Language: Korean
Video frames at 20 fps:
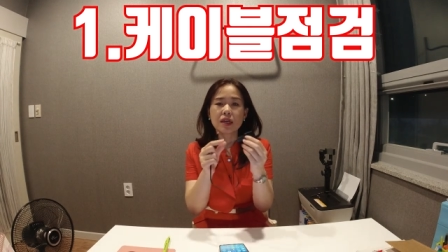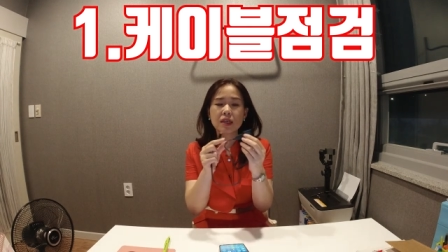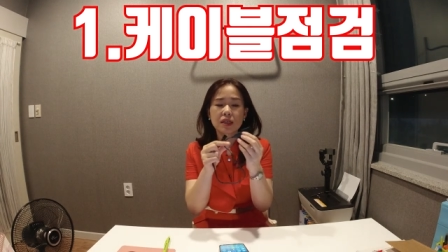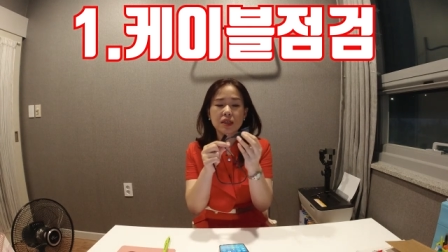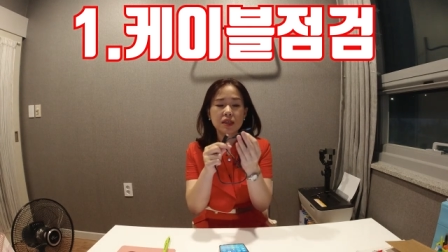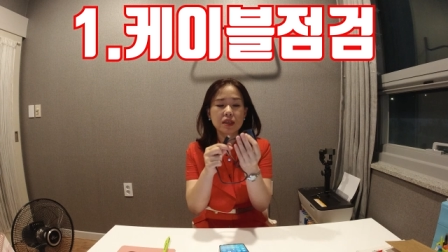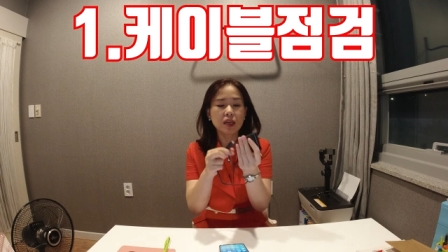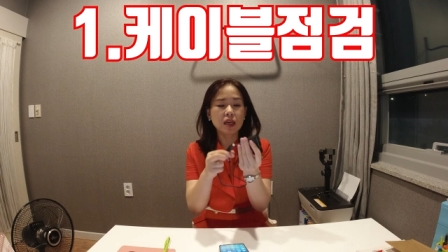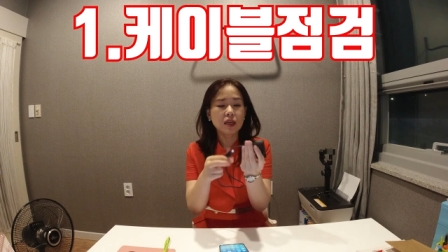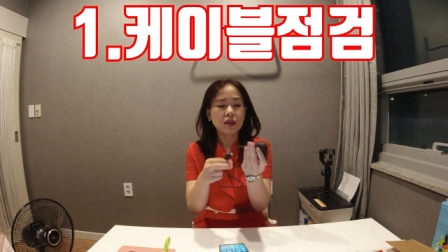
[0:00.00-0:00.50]

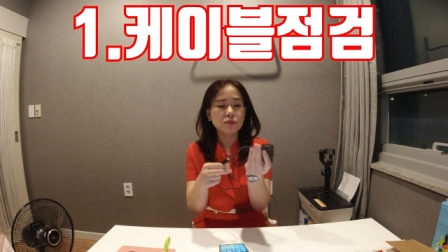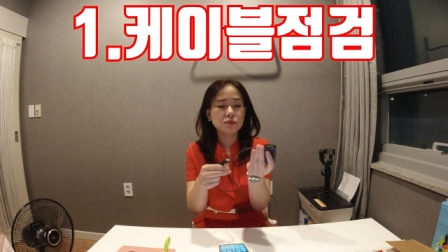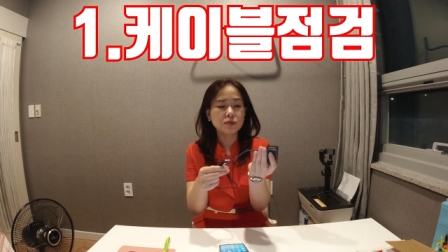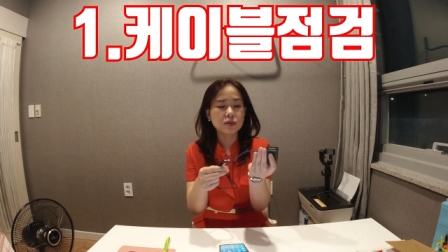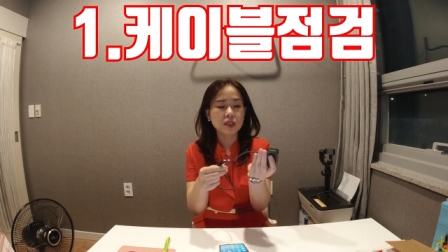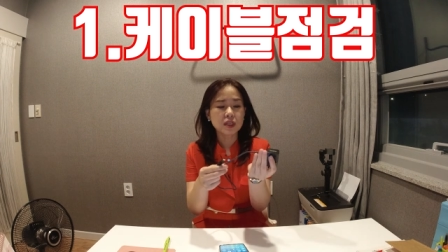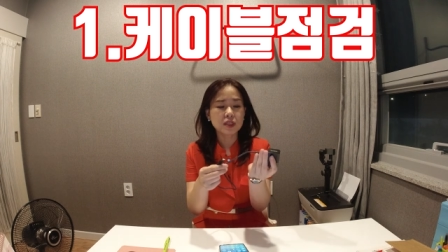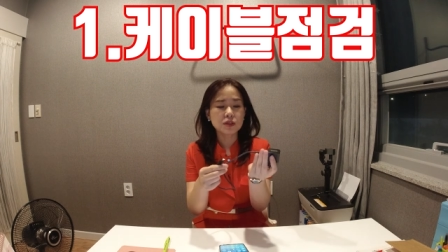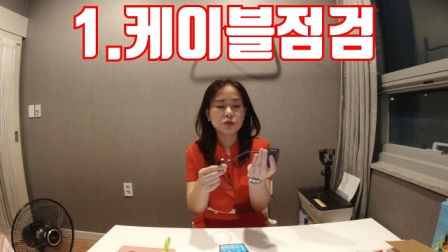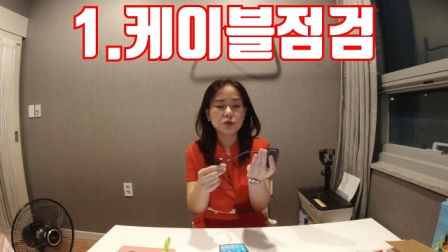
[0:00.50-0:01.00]
이
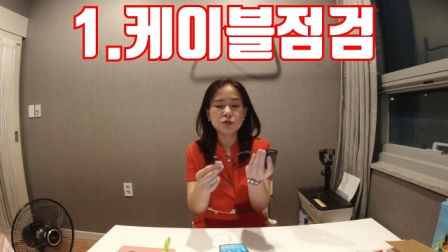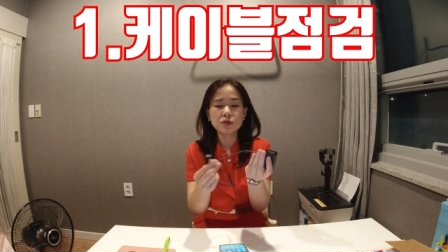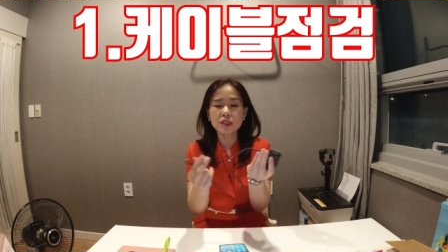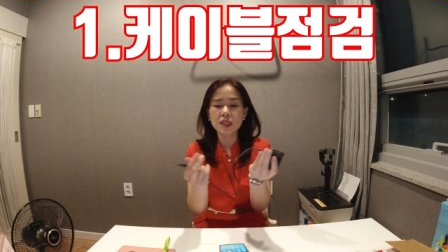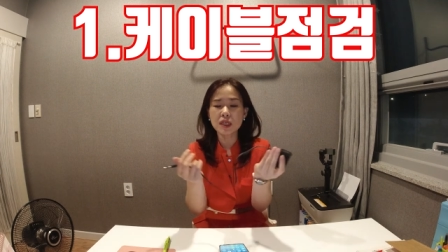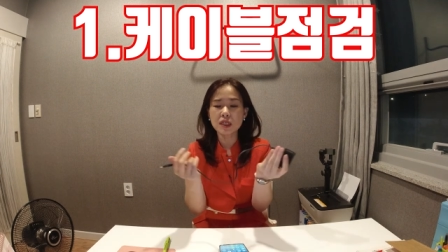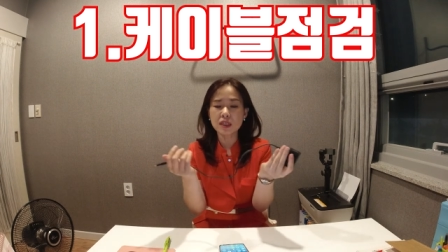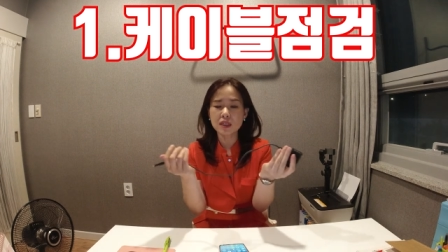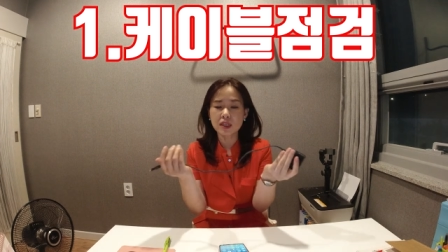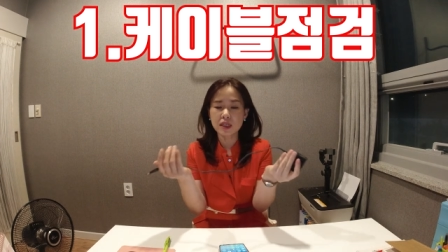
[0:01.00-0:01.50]
케이블이
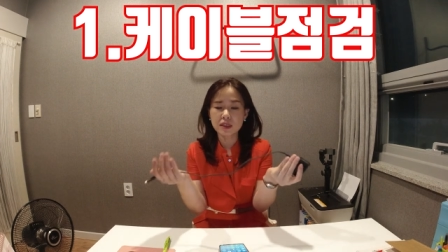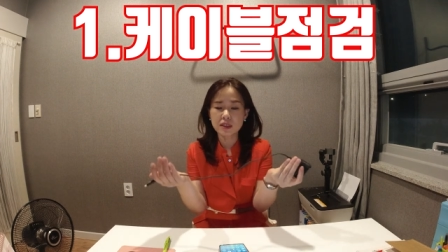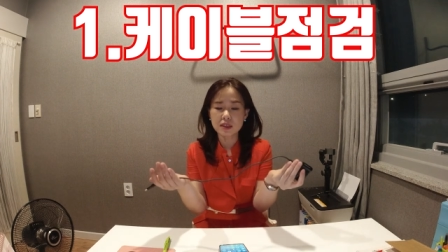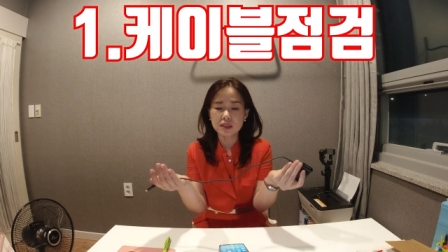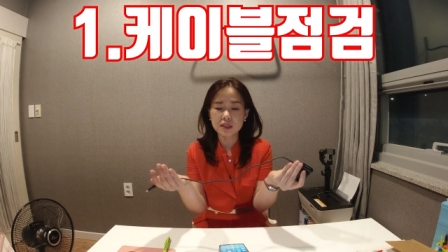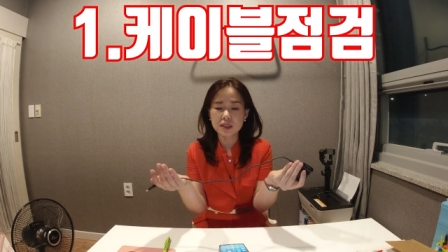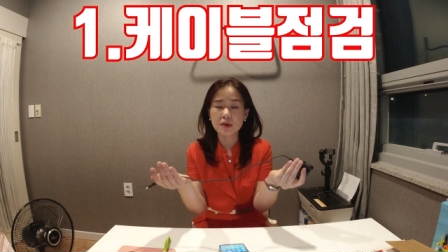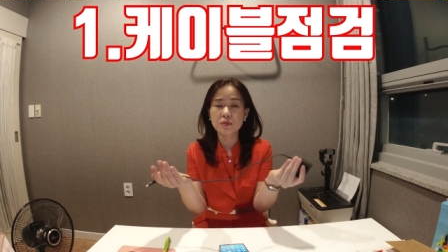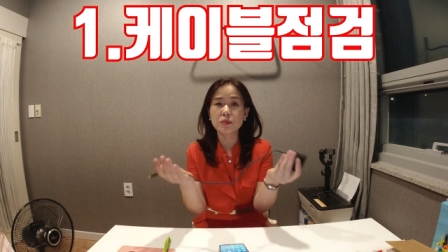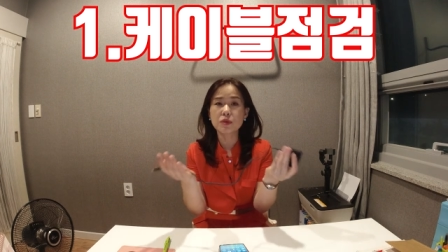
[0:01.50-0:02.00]
손상이
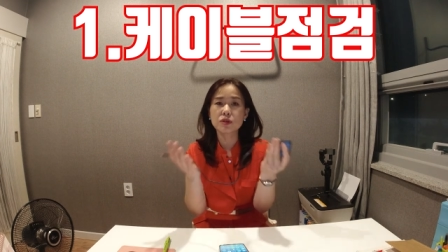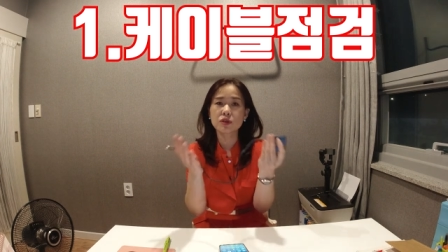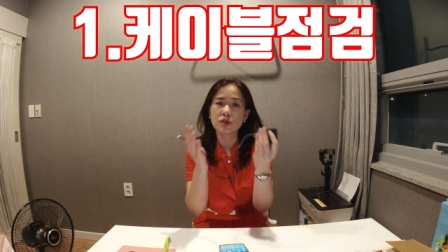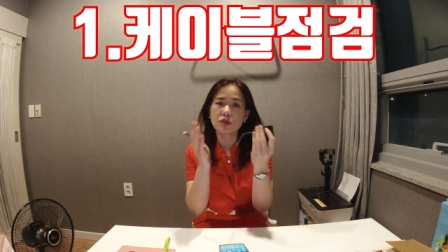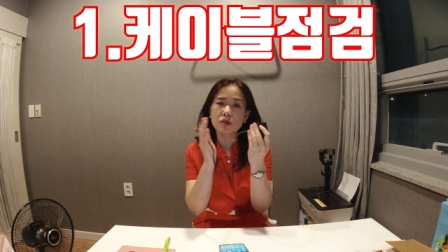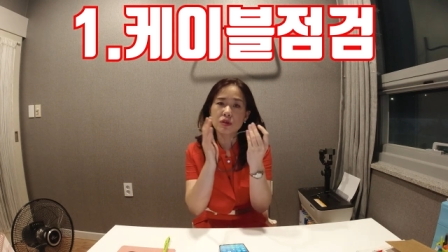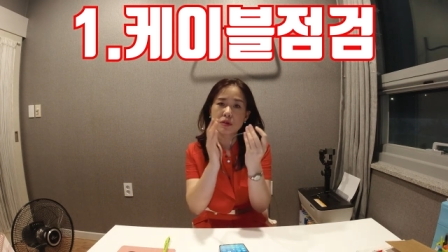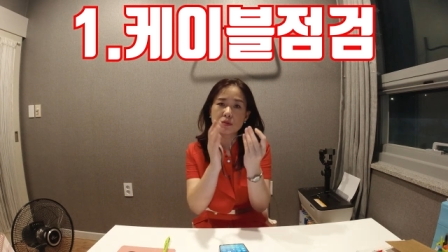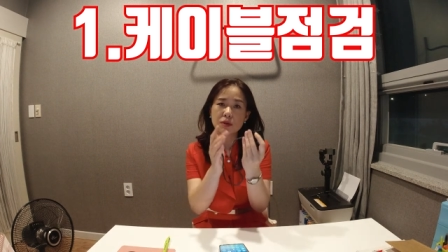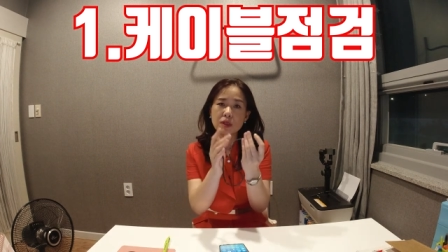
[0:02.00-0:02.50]
됐는지 한번
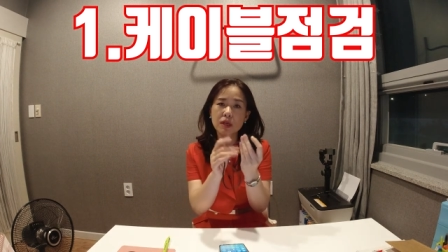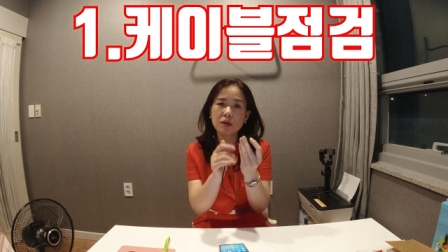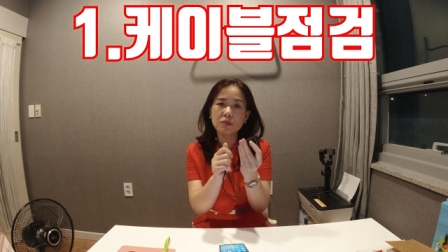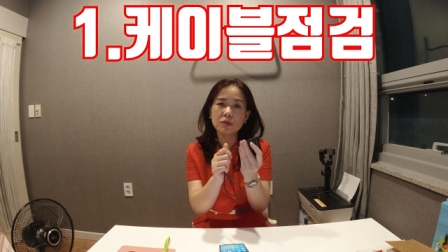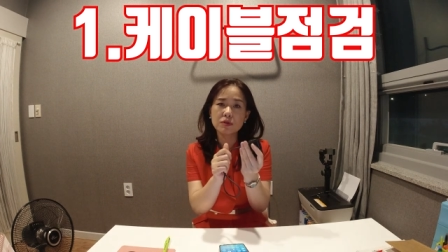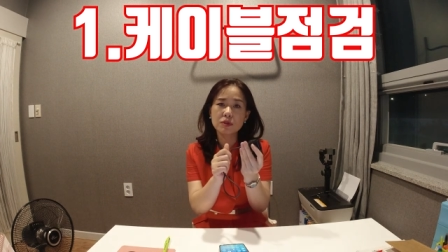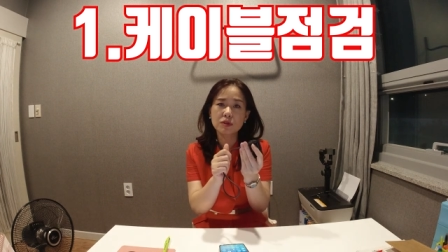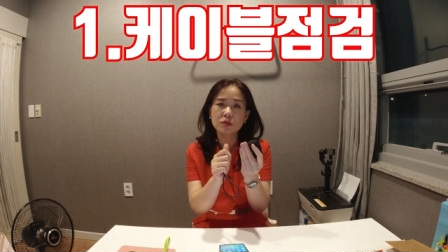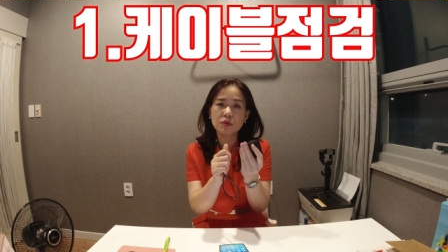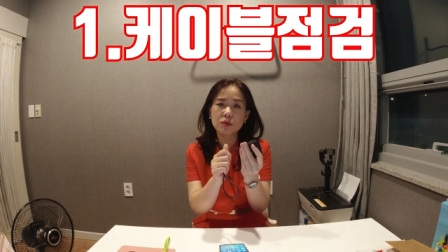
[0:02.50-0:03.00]
점검을
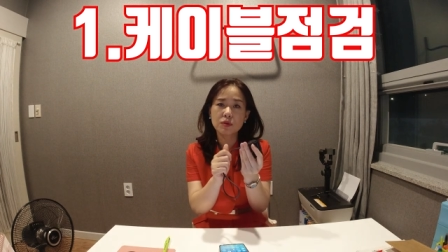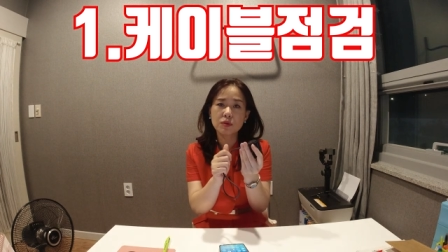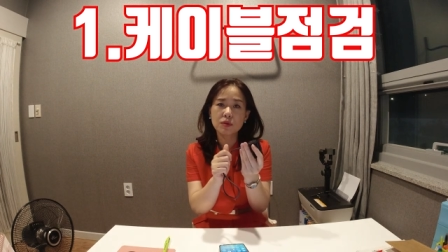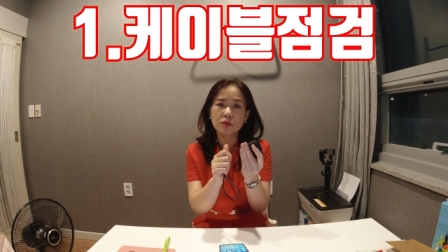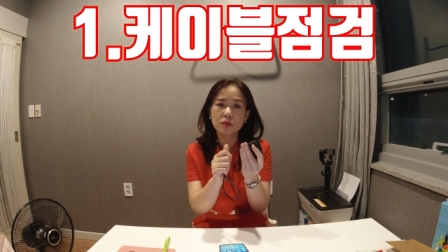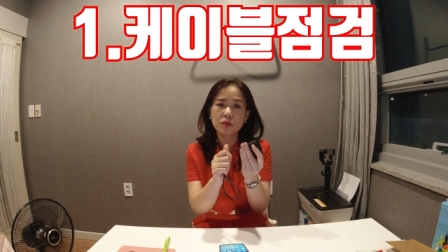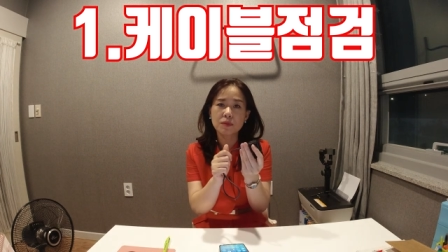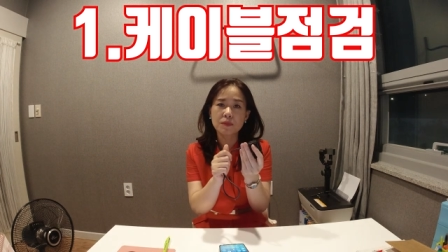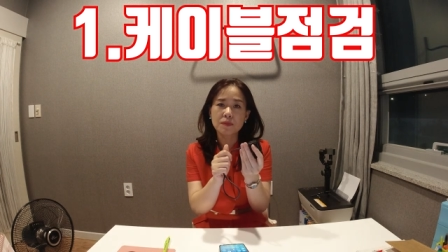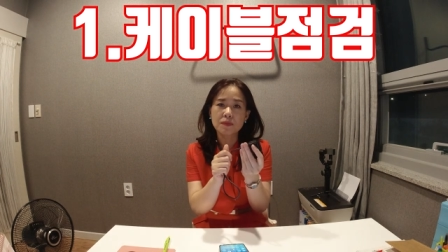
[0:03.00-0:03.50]

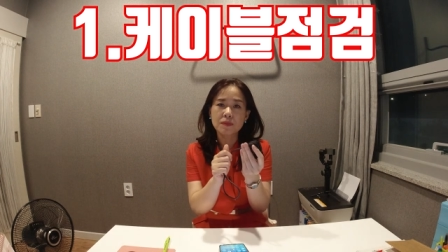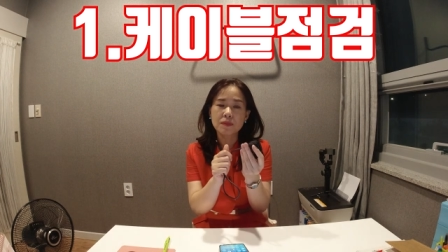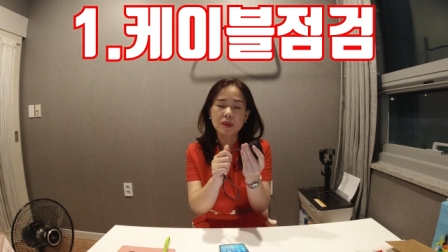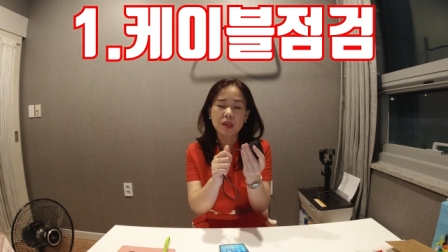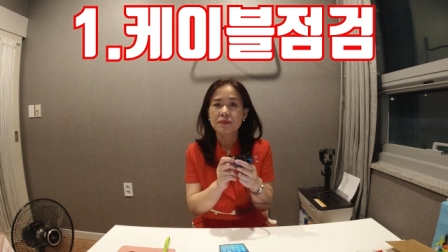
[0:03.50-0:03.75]
해보시고